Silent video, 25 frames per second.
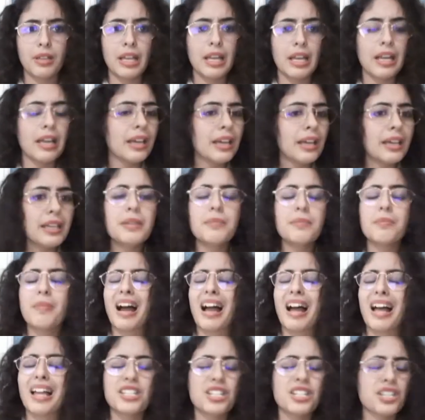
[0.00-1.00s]
اي ما
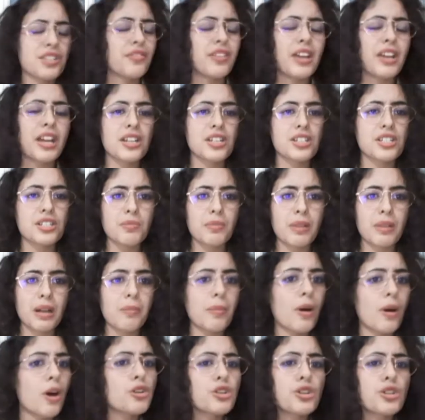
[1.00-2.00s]
عادش فيها جملة
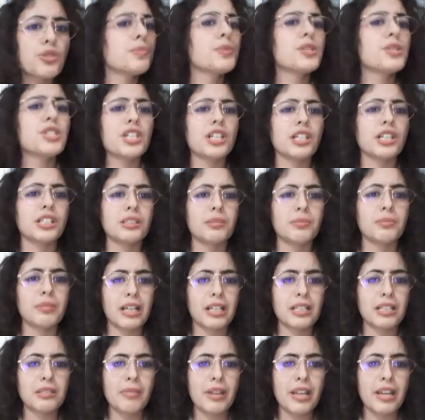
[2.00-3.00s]
ماهوش باش يخدم الخدمة
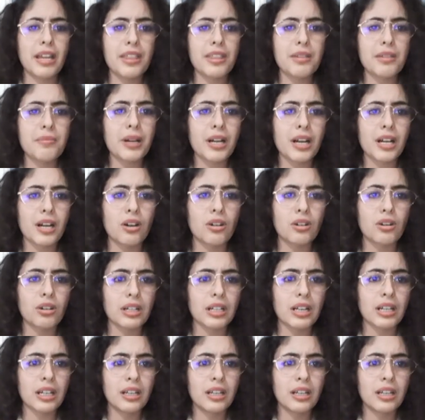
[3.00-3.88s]
هذه مرة اخرى